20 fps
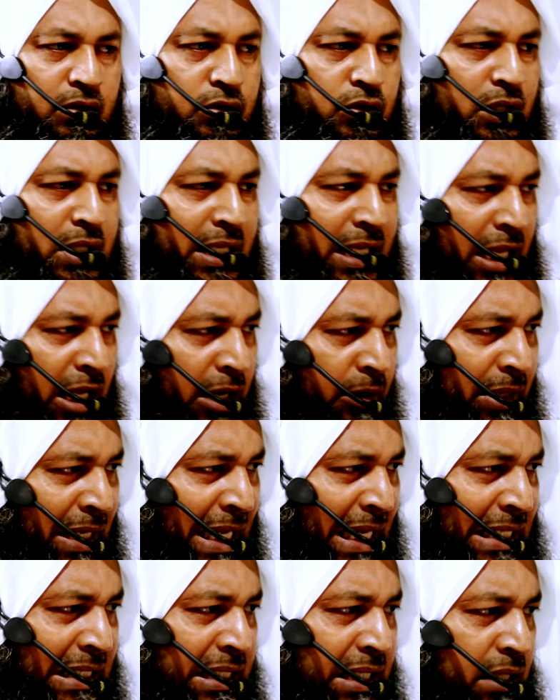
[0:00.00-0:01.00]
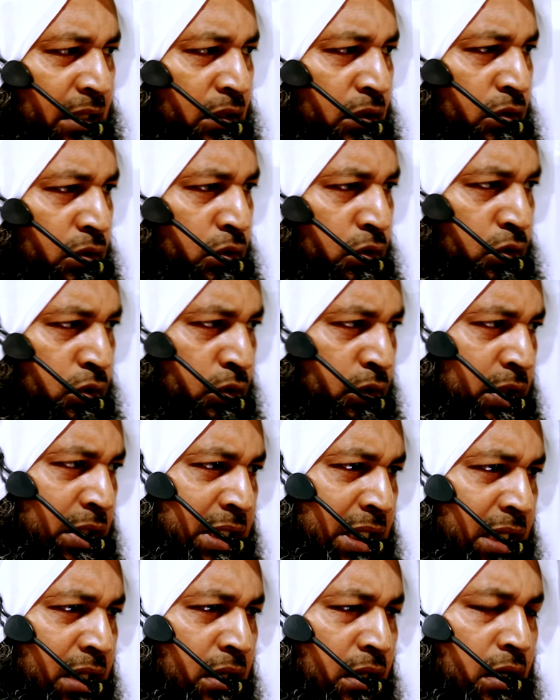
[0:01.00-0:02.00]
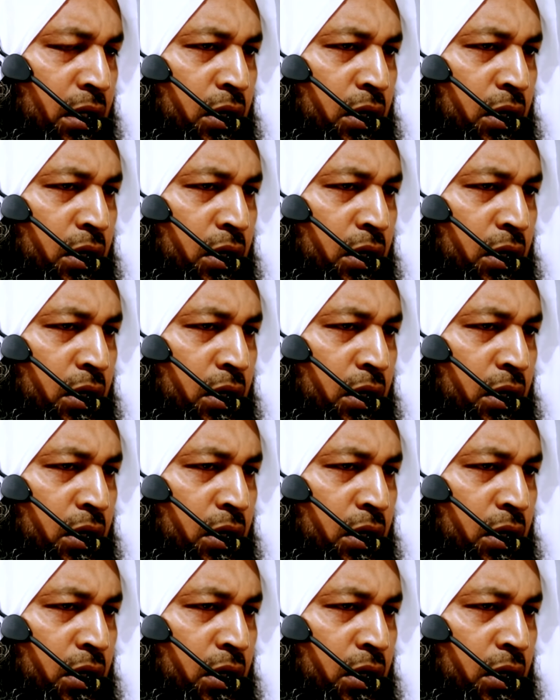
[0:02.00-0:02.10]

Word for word: যদি একদিন দুই দিন